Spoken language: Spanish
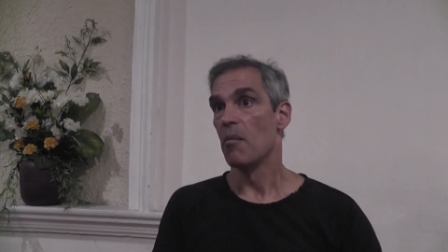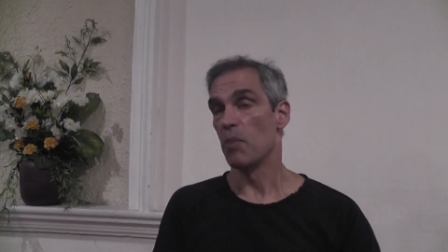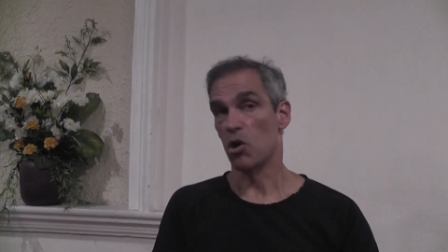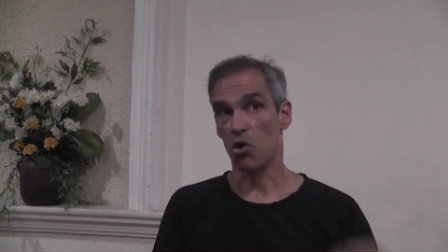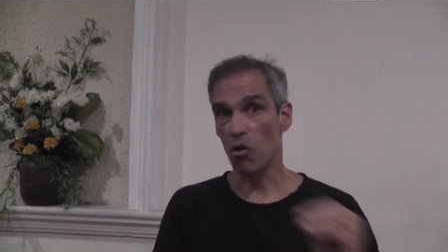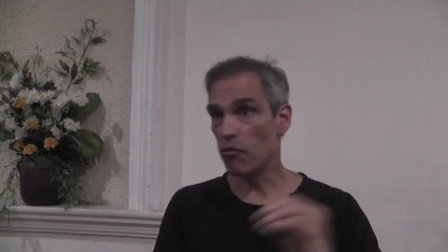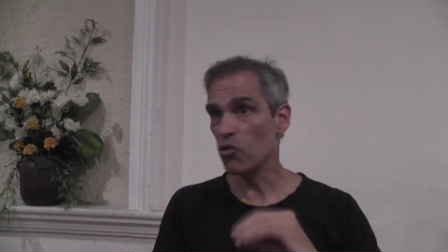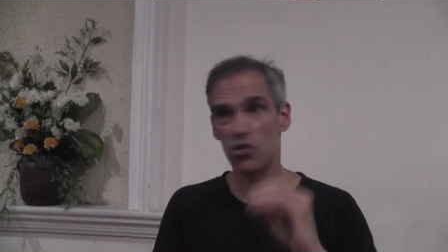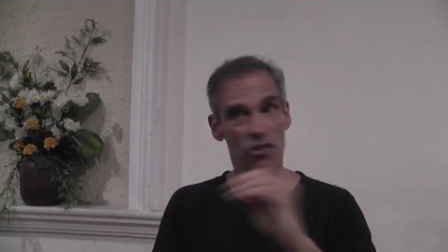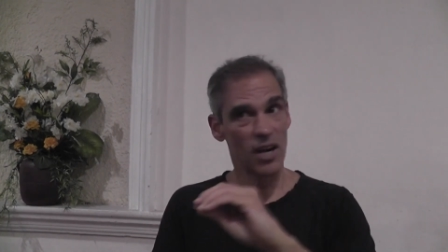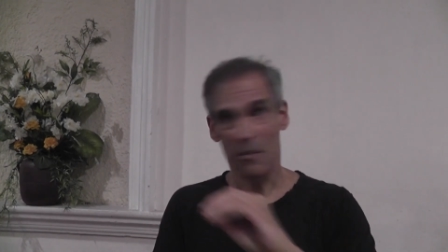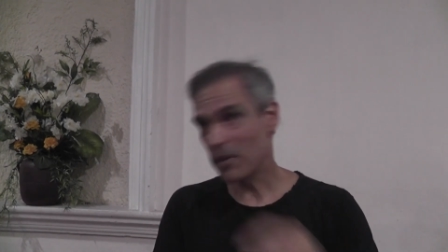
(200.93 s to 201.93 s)
Pero no
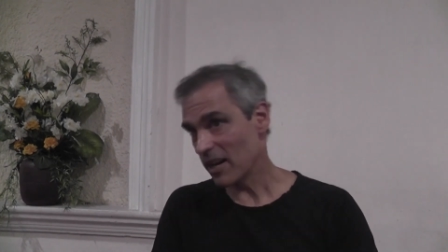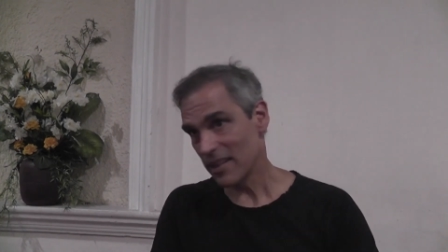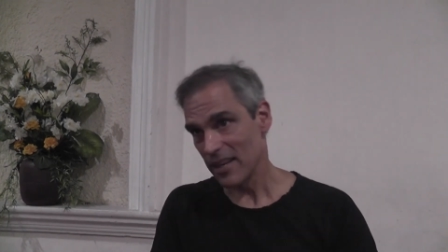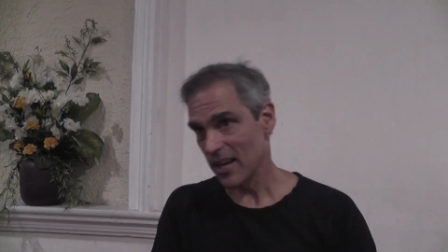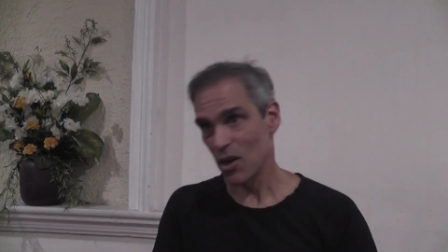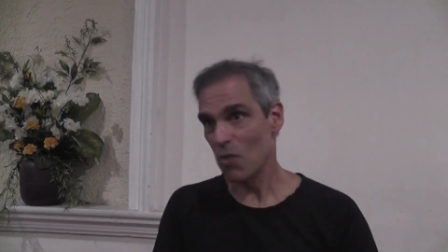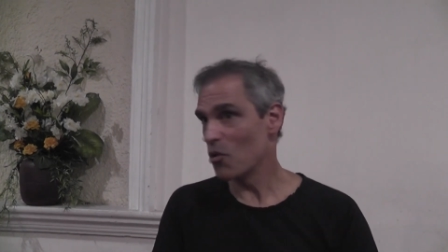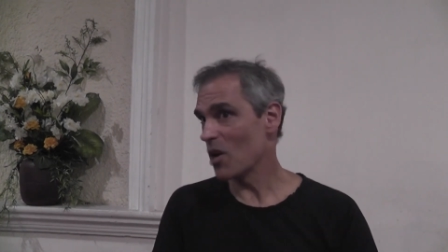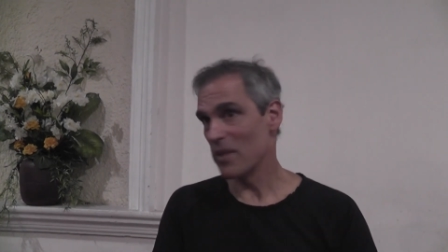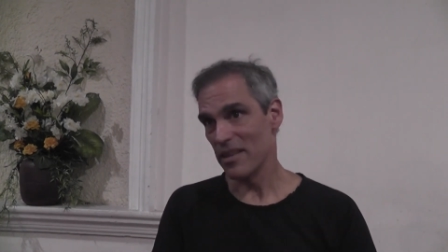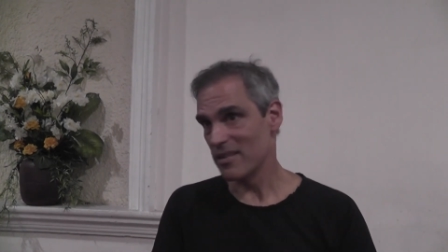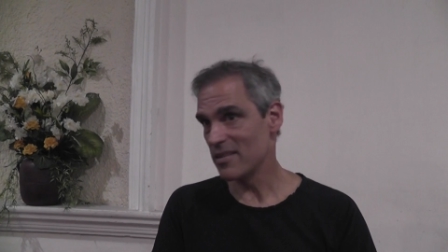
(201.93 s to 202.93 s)
funciona la práctica, es como
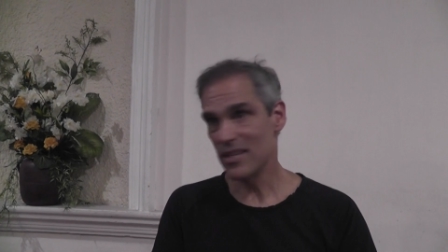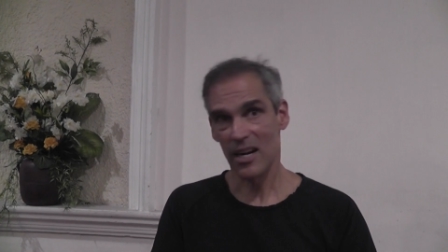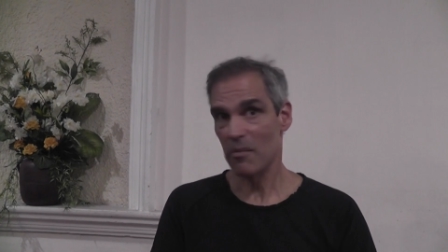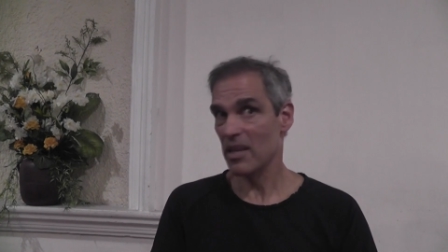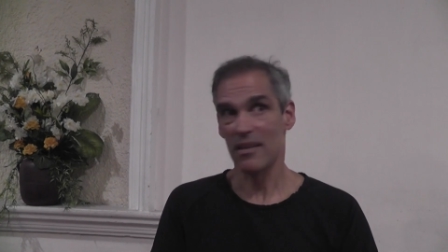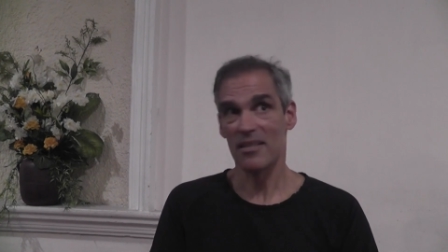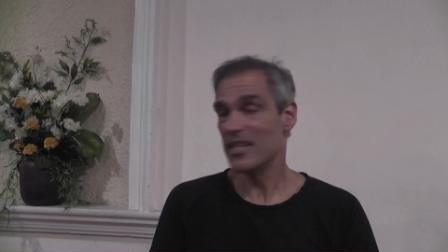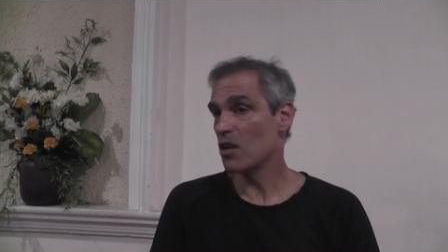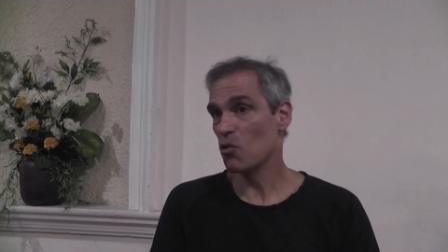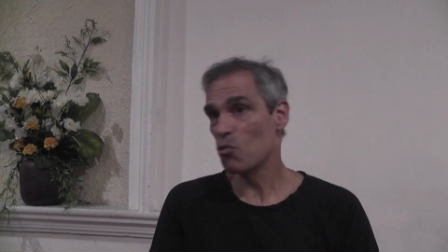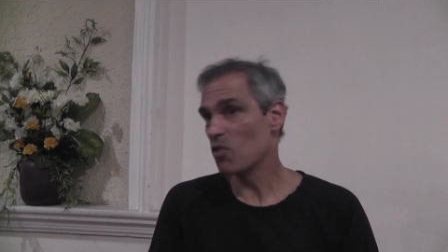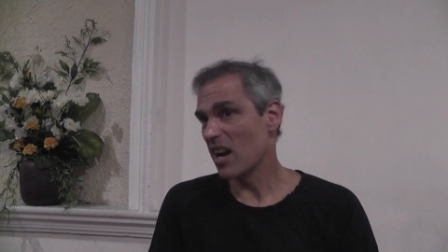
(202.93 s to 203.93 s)
la medicina, la medicina
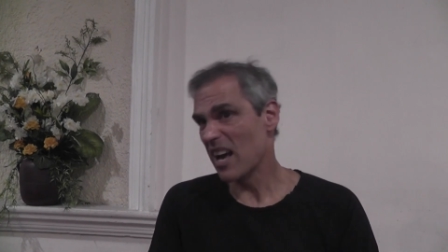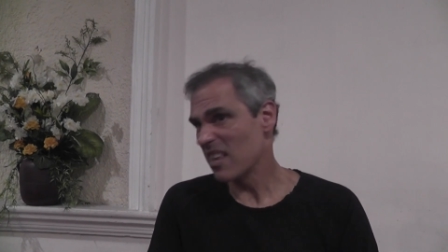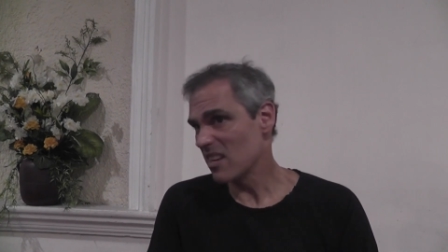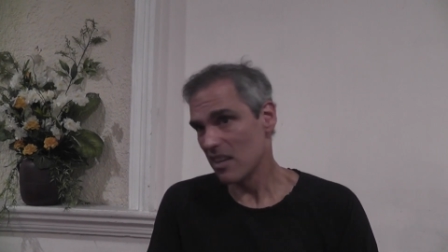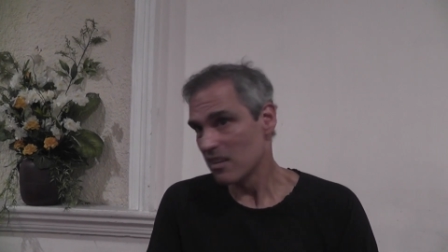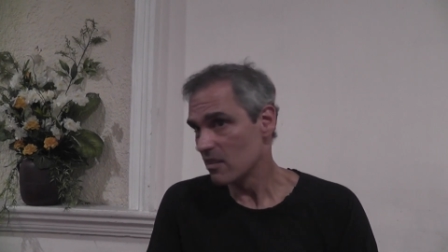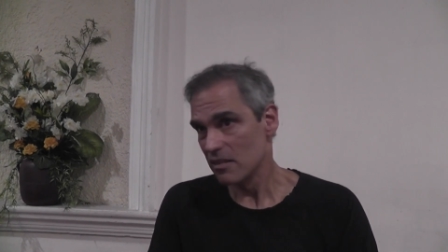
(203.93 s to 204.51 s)
no cura a nadie.